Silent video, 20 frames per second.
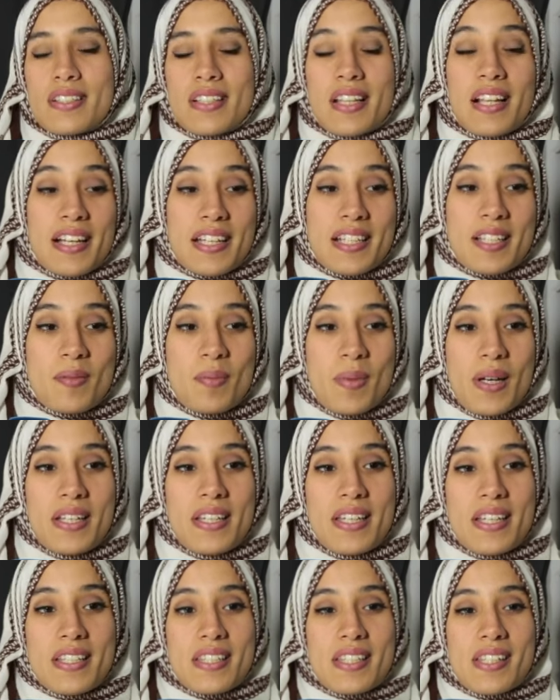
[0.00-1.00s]
تلاقيت مع
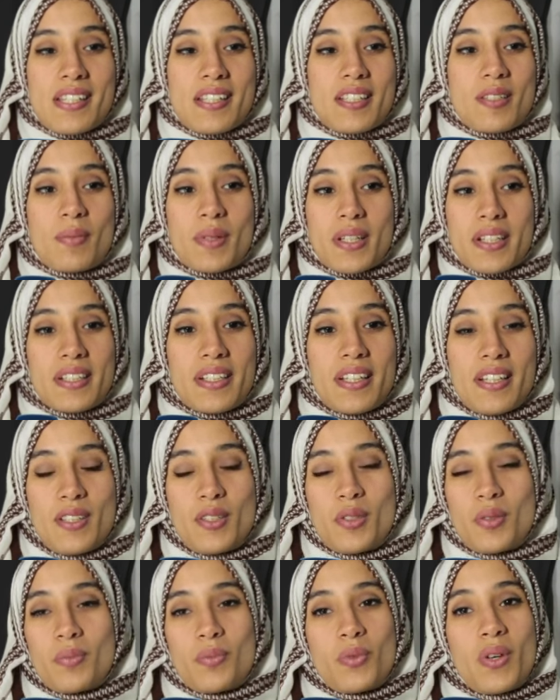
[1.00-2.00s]
ناس تبارك الله
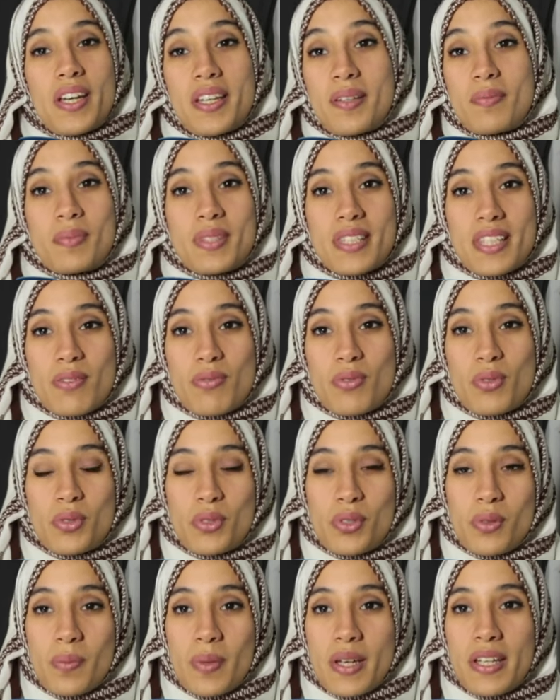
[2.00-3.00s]
عليهم واعرين بزاف في لو
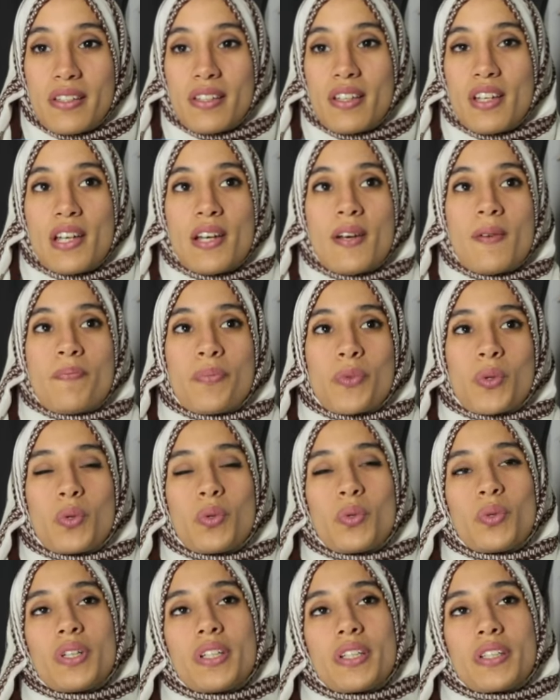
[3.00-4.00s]
دومين
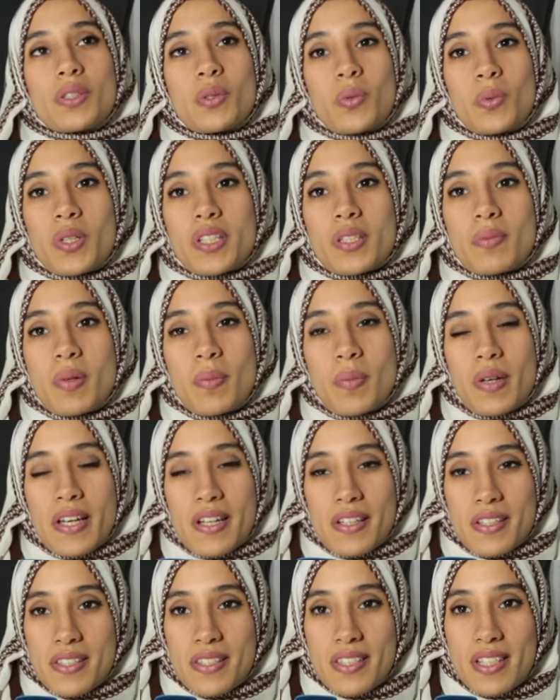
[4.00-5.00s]
وطورت من
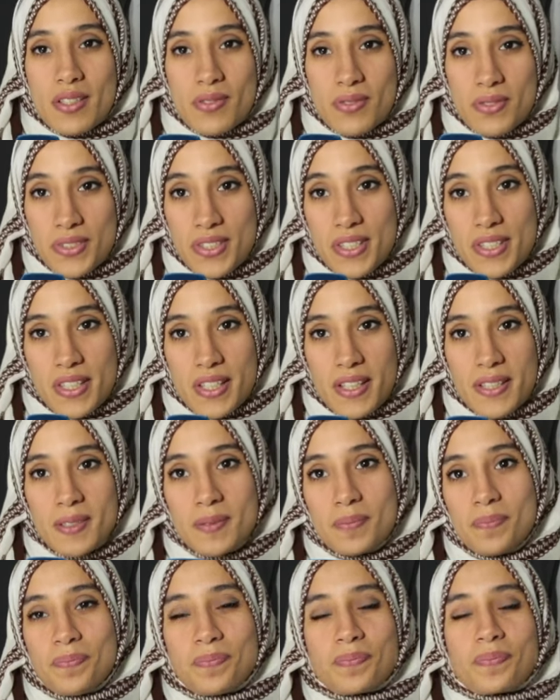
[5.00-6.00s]
المهارات ديالي في
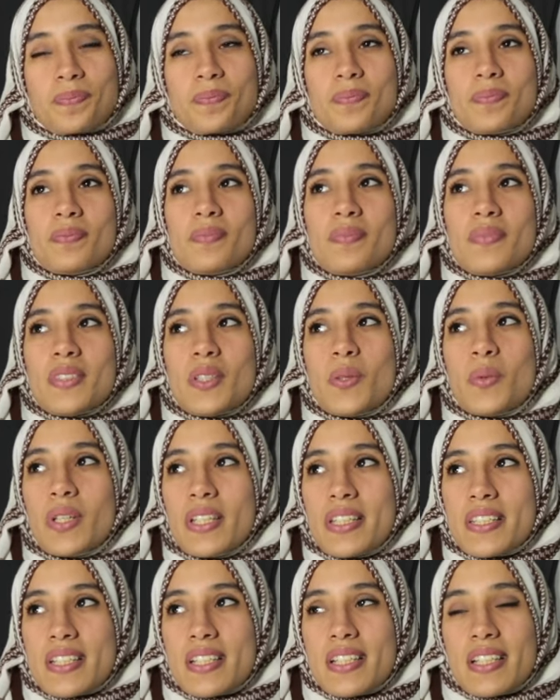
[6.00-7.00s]
الديزاين
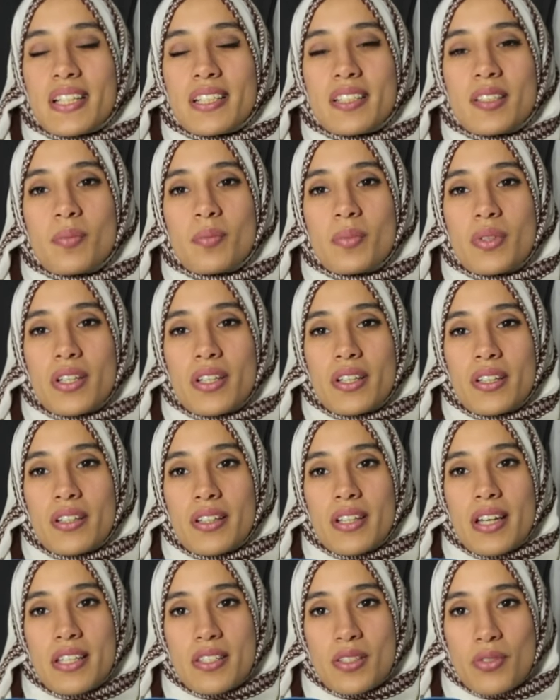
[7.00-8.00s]
وليت كنخدم
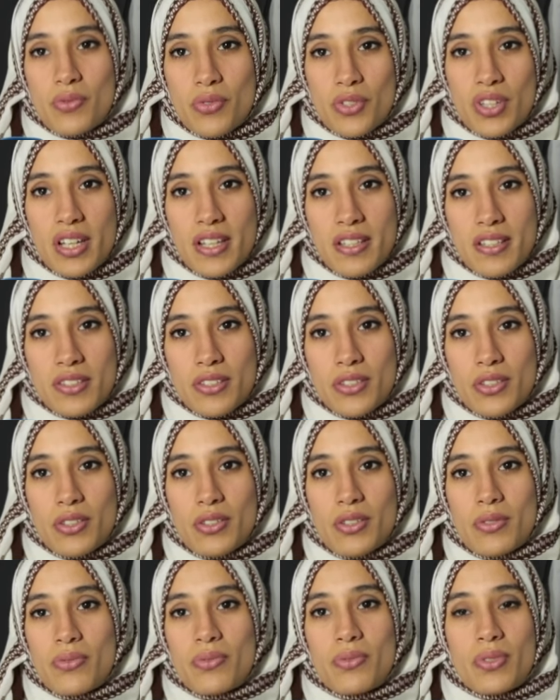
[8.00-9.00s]
از آه،
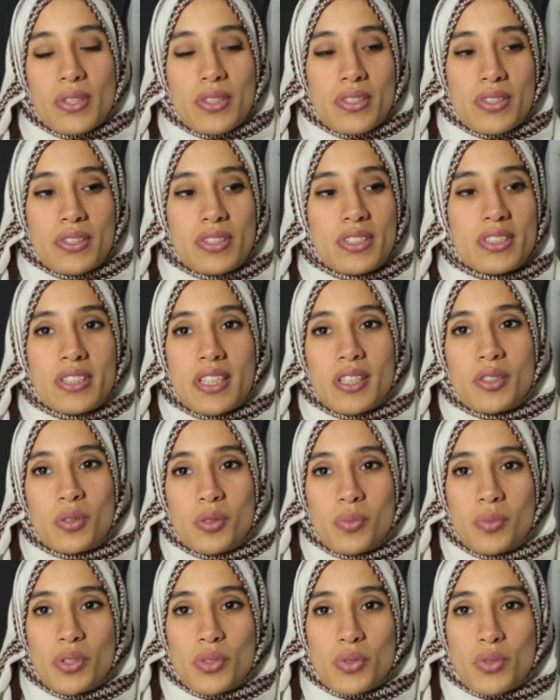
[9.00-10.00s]
فريلانسر في ديزاين
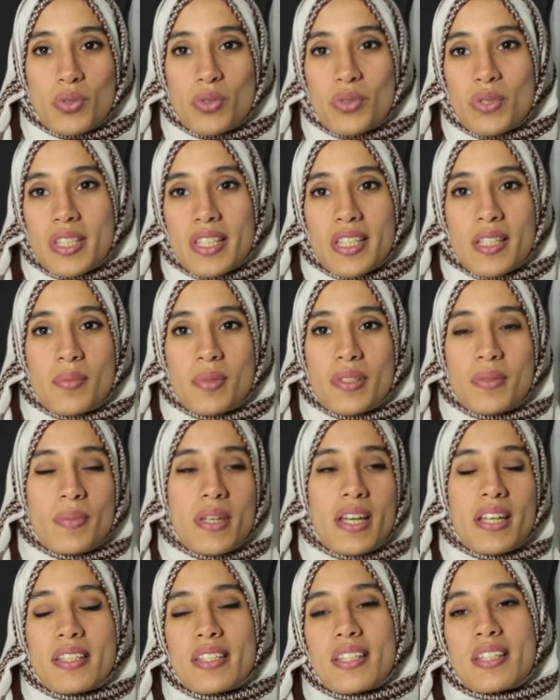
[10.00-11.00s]
دو بيجو صيبت
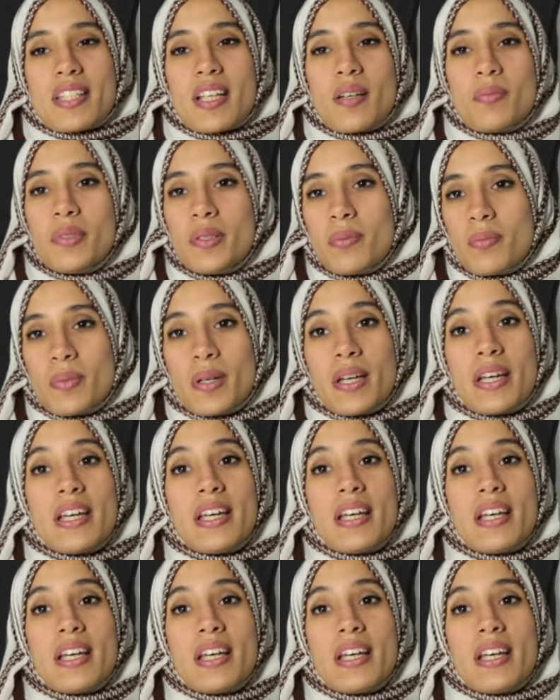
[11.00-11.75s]
مئات تصاميم